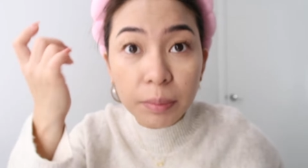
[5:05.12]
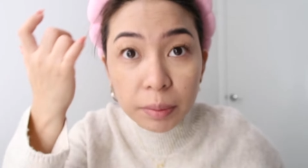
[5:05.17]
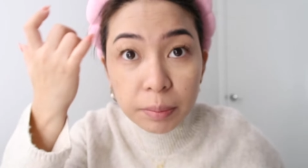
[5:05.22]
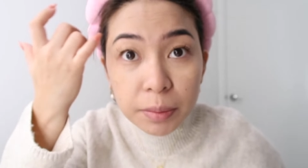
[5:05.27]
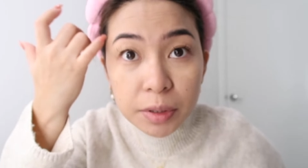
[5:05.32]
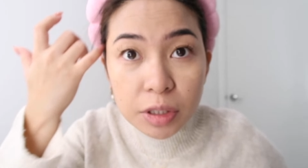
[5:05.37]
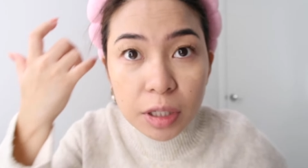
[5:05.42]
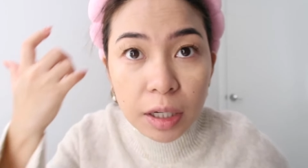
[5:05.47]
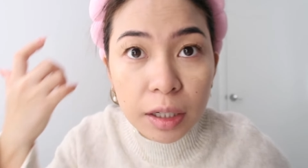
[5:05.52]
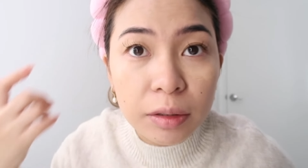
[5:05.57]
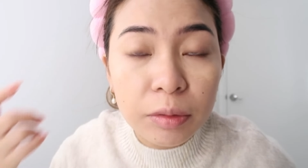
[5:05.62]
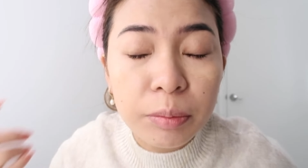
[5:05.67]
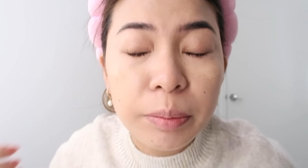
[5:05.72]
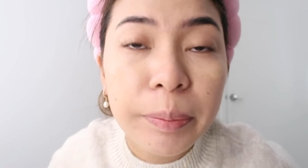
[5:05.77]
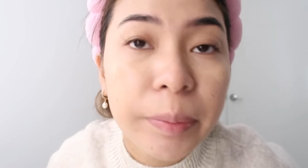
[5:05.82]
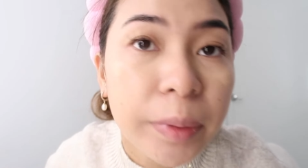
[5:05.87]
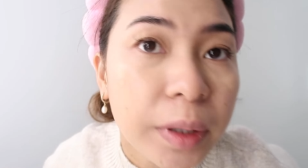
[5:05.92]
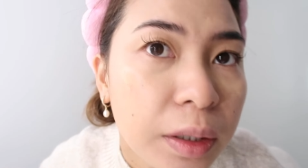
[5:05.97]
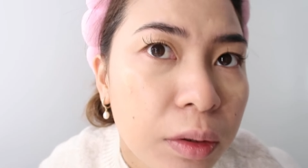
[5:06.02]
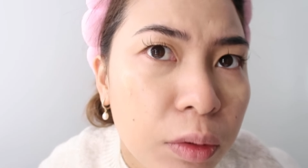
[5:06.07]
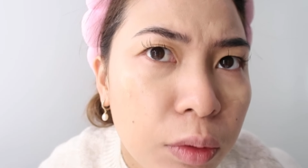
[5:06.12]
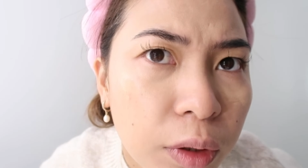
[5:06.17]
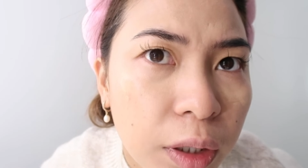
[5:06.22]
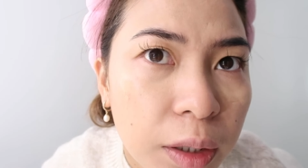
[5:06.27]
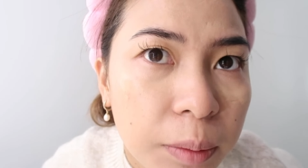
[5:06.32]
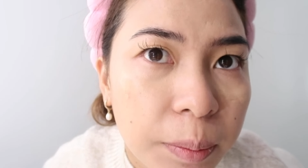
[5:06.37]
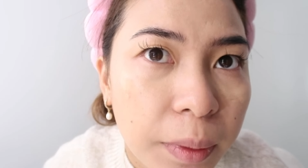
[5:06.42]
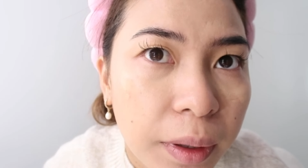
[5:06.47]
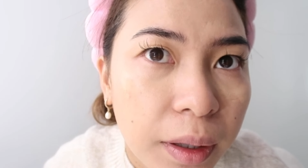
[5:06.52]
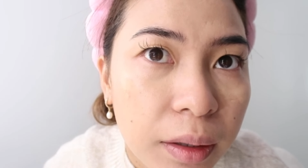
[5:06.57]
pa masya, parang
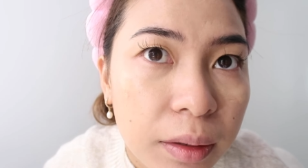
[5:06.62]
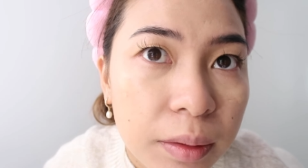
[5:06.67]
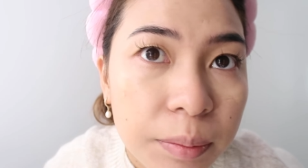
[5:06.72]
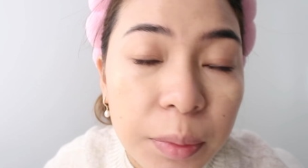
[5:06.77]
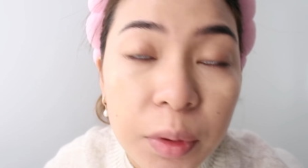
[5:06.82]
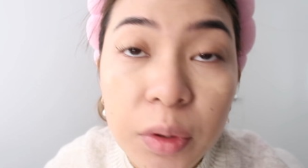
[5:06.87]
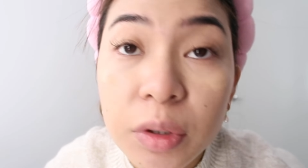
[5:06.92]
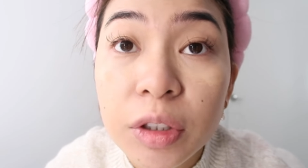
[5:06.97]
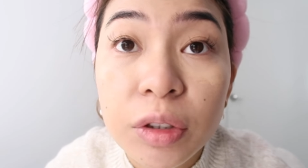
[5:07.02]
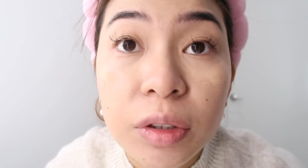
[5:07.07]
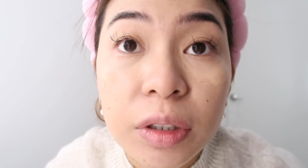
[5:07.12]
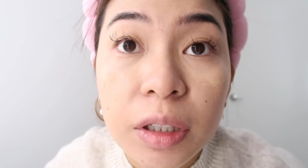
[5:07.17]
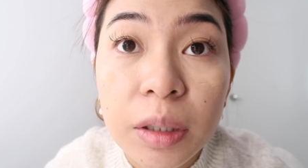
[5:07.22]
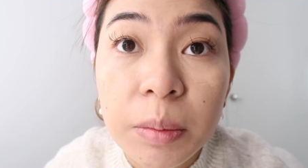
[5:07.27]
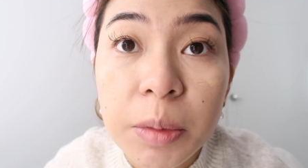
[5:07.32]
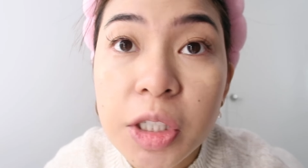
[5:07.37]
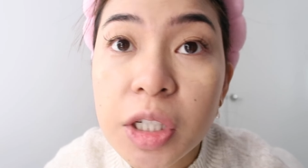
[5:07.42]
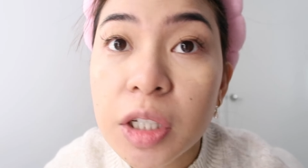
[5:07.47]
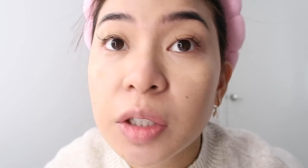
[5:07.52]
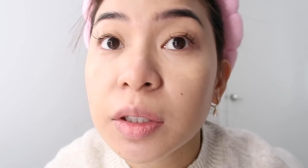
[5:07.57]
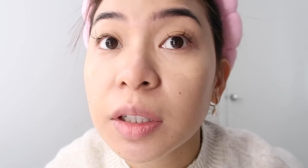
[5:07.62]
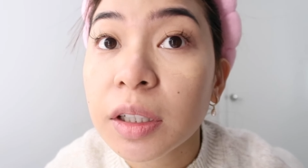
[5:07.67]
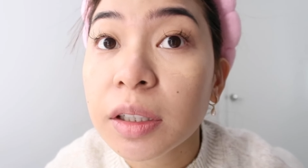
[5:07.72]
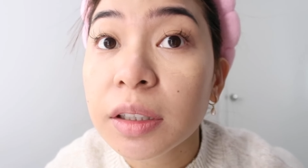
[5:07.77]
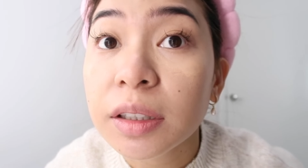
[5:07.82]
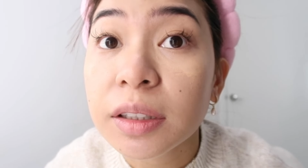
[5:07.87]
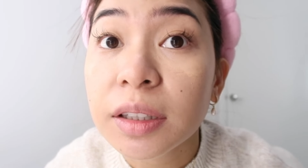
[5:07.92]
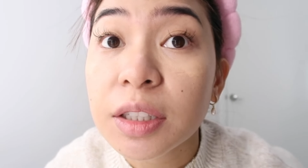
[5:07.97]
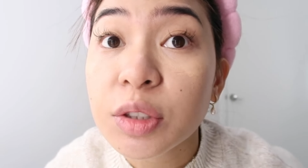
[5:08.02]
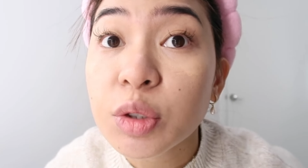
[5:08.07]
okay pa, pero hindi na naman siya
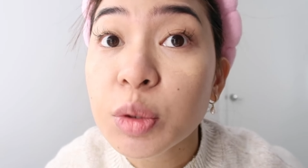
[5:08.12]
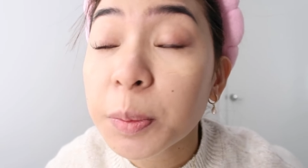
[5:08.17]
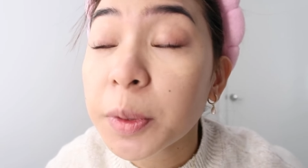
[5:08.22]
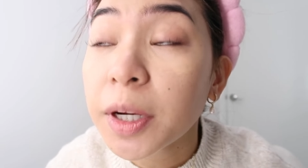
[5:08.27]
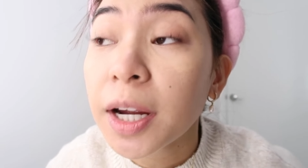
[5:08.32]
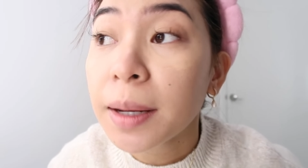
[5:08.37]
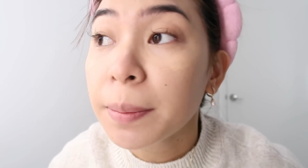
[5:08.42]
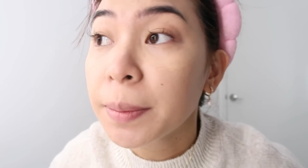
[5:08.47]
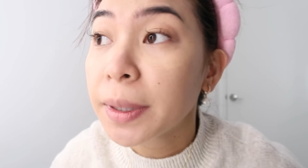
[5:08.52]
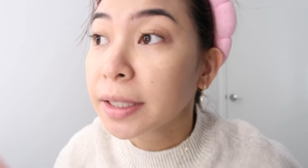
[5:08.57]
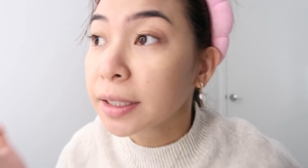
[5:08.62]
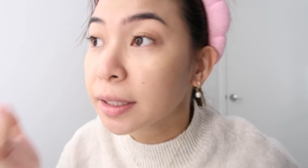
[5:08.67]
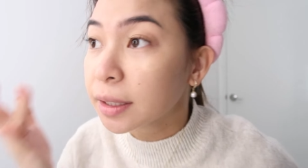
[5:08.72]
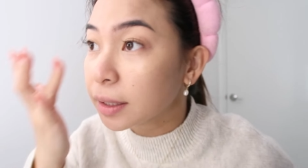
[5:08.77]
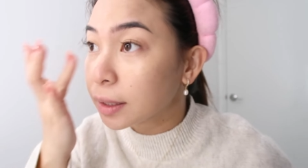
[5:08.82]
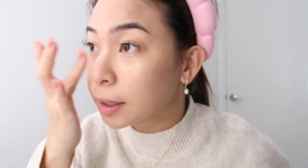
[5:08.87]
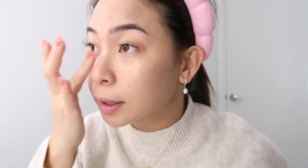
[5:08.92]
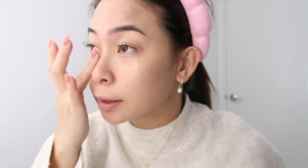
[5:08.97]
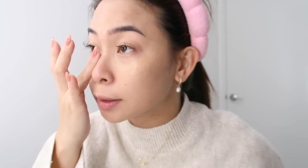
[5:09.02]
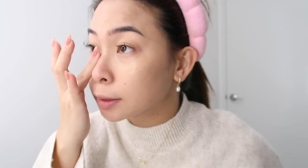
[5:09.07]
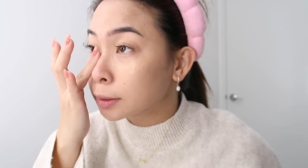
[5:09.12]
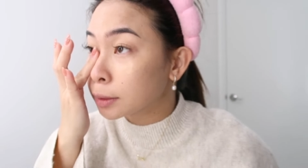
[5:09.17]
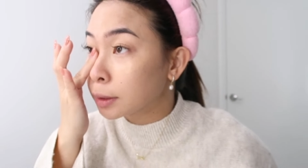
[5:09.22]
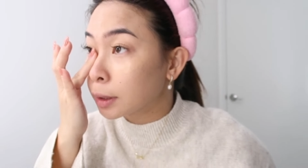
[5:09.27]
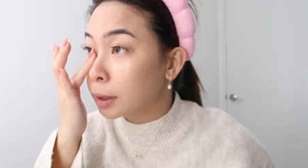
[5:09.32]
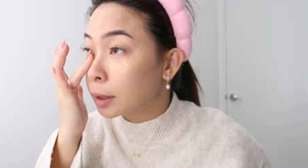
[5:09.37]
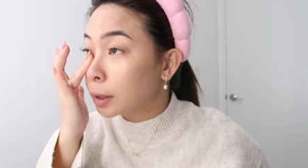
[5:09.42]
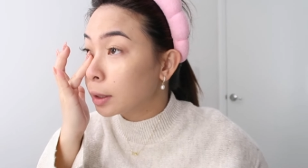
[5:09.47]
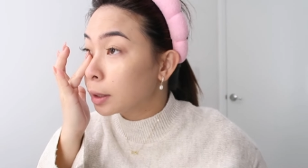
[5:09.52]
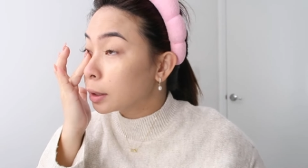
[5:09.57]
nakikita. Super haba yan na guys.
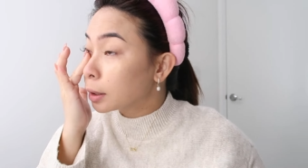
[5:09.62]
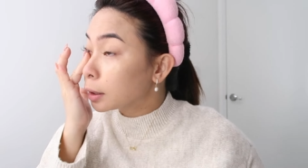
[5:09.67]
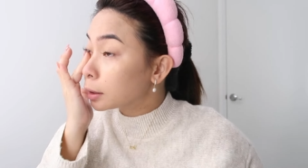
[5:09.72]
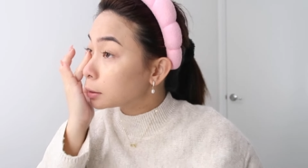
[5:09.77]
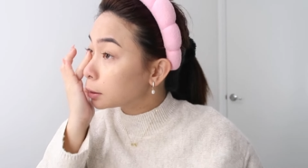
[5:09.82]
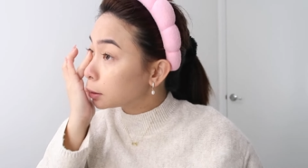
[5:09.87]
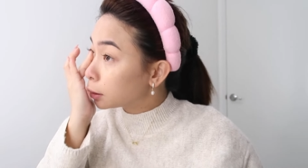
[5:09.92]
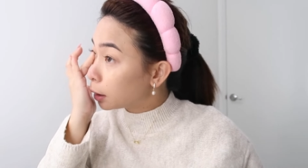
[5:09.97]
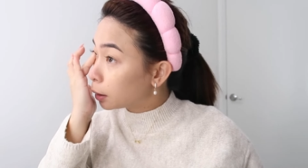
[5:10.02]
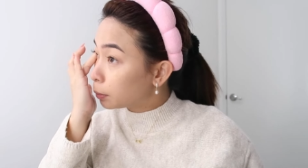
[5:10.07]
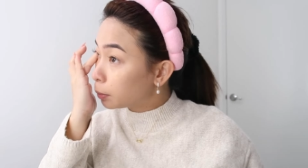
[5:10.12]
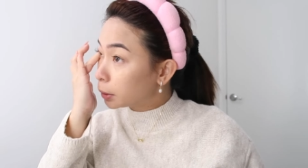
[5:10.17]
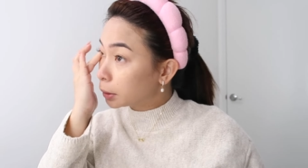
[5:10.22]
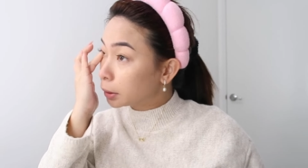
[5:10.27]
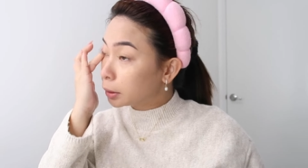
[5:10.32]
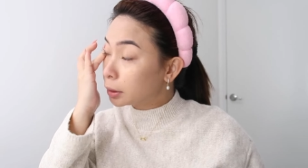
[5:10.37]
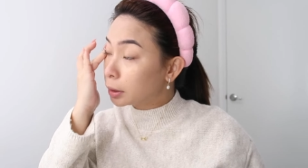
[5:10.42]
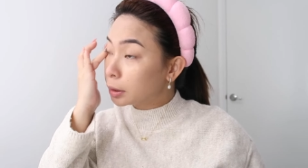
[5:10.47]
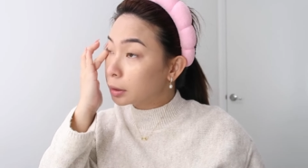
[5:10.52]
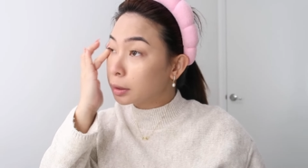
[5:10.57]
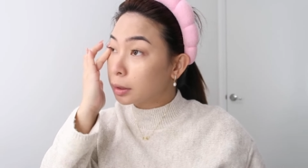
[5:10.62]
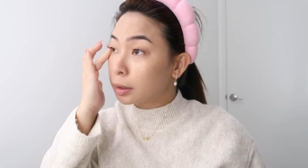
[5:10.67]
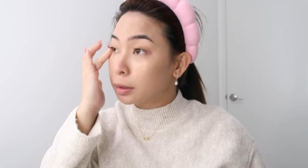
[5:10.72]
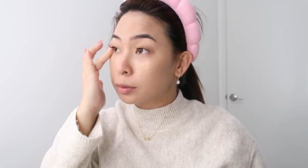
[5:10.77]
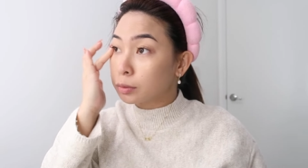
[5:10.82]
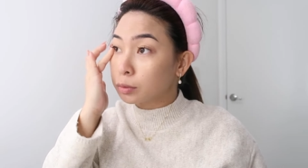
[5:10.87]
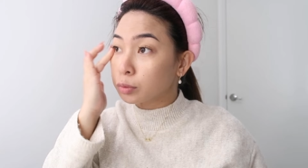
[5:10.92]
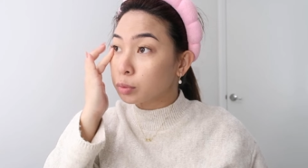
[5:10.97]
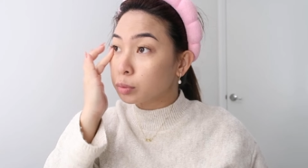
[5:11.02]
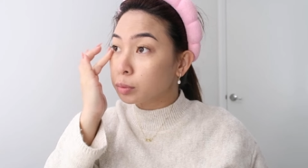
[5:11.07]
Kasi ang haba na ng
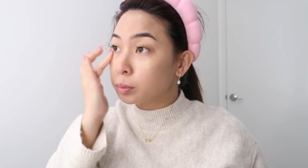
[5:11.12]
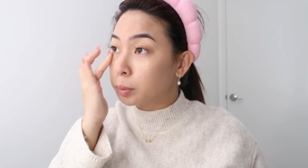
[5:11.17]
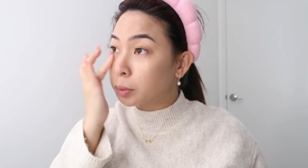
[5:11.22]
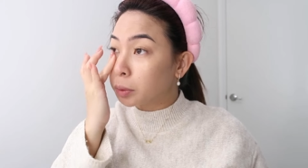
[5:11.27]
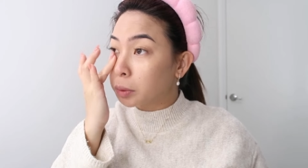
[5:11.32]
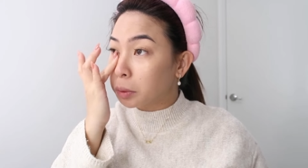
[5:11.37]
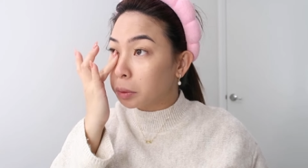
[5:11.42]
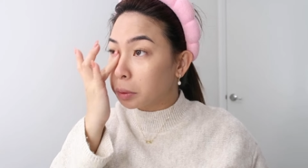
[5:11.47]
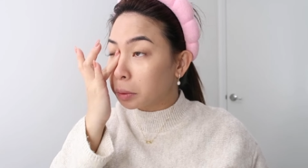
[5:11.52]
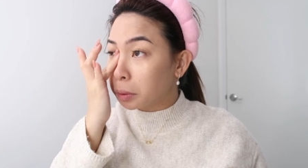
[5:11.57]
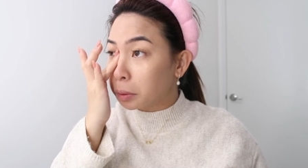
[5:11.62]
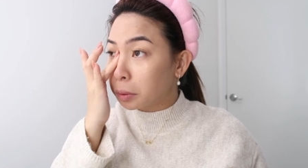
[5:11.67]
ano, tubo.